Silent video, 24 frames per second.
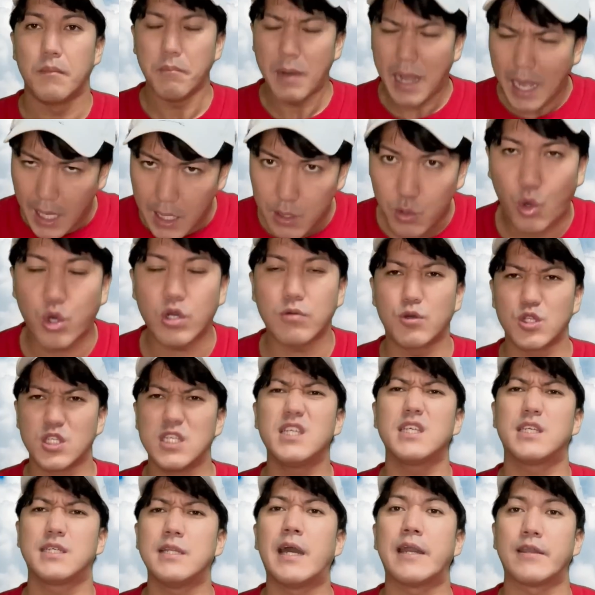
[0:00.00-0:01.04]
まあ、これも
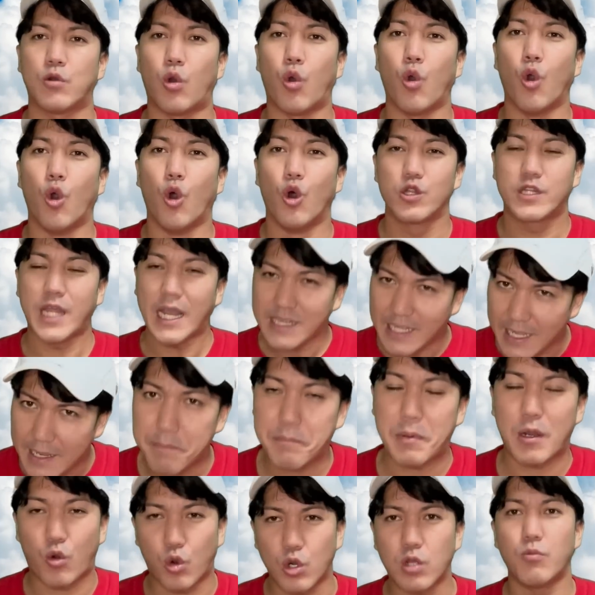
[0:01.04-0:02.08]
人気なんよ。大体やっ
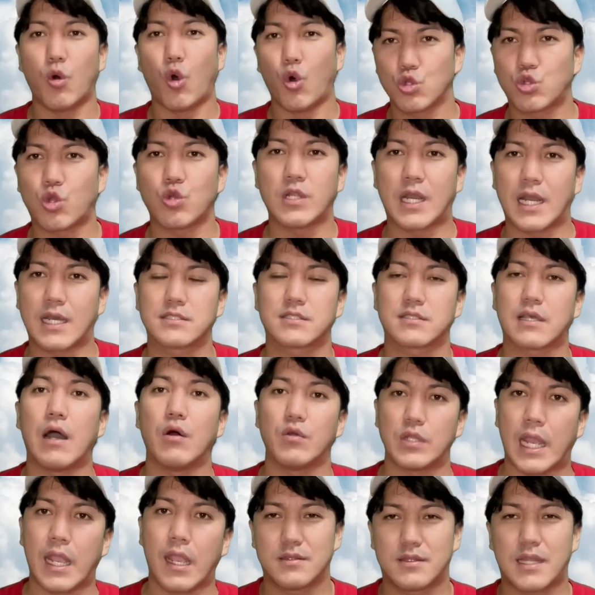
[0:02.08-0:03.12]
ぱこれも大人が使う
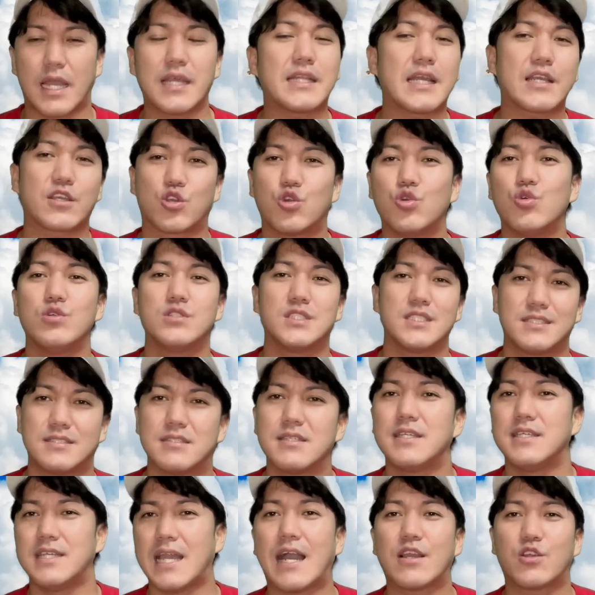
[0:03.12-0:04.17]
ね。大体休日
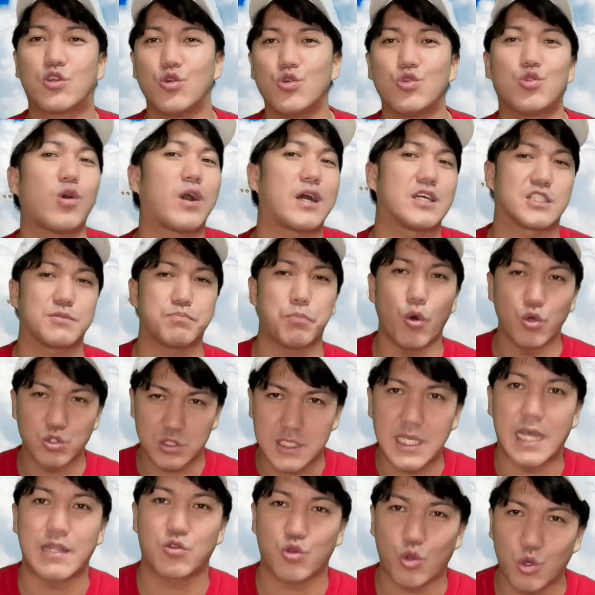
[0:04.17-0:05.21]
に野球とか
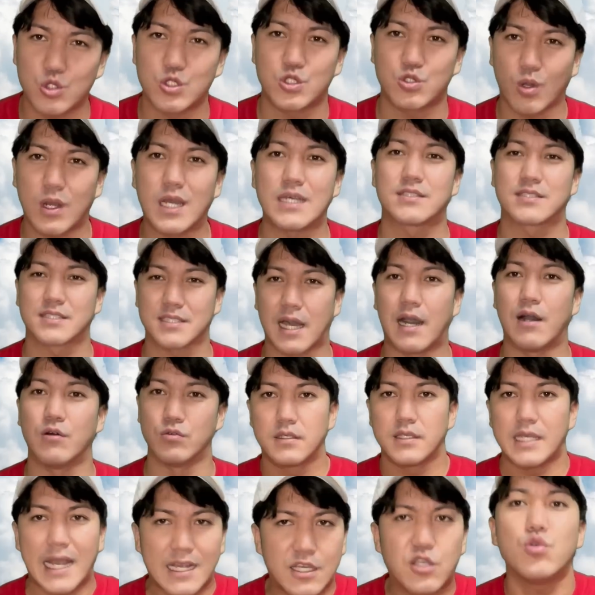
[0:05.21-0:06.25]
スポーツやっとる人が使う。
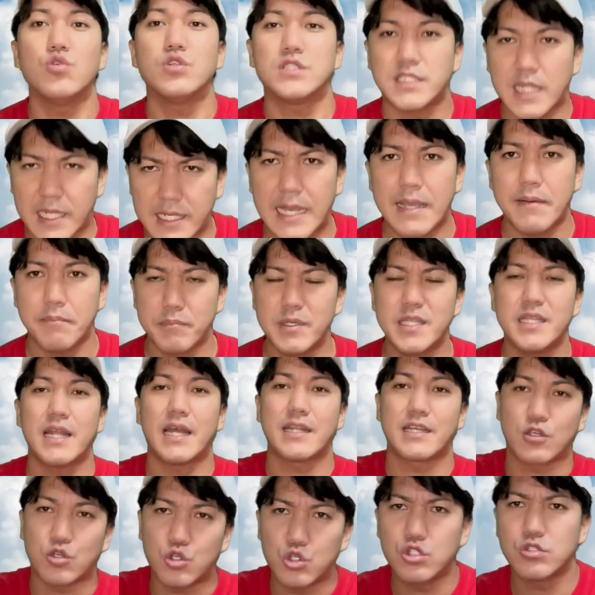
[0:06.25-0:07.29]
野球してね、みんな
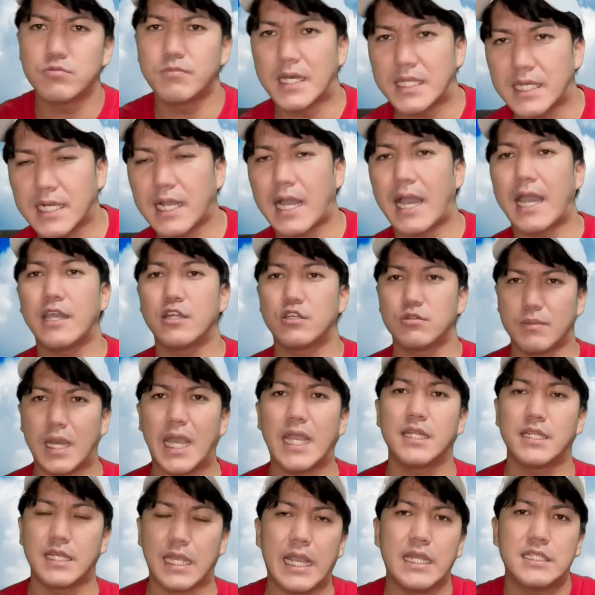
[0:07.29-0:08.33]
で車で帰る
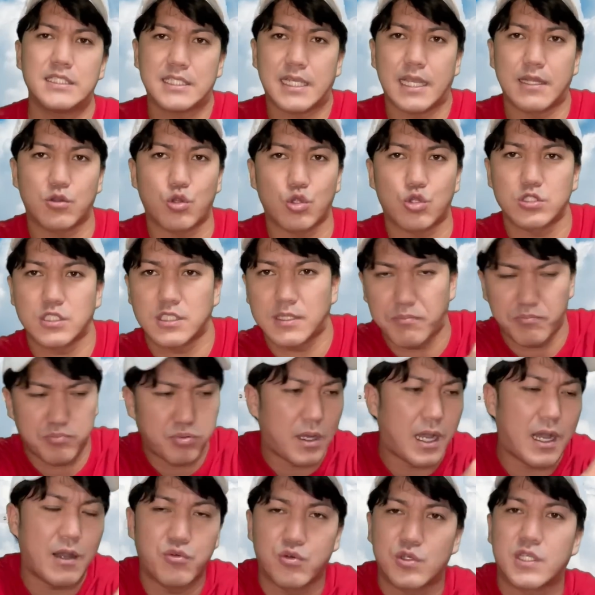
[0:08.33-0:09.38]
前にエチケットとして
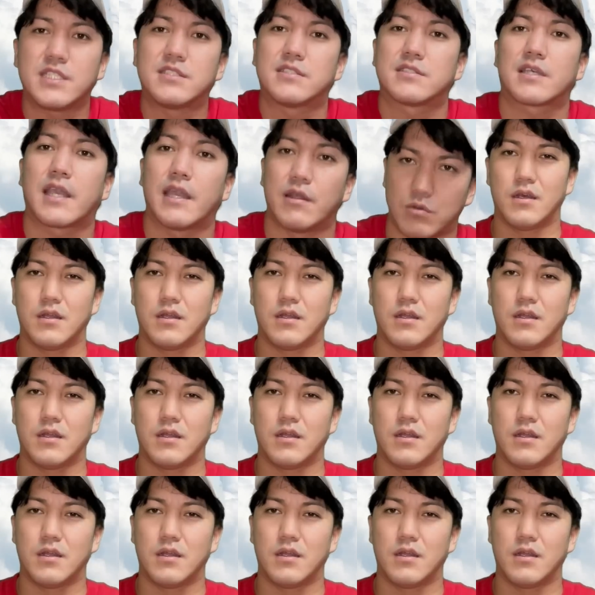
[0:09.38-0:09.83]
ブワー吹きつける。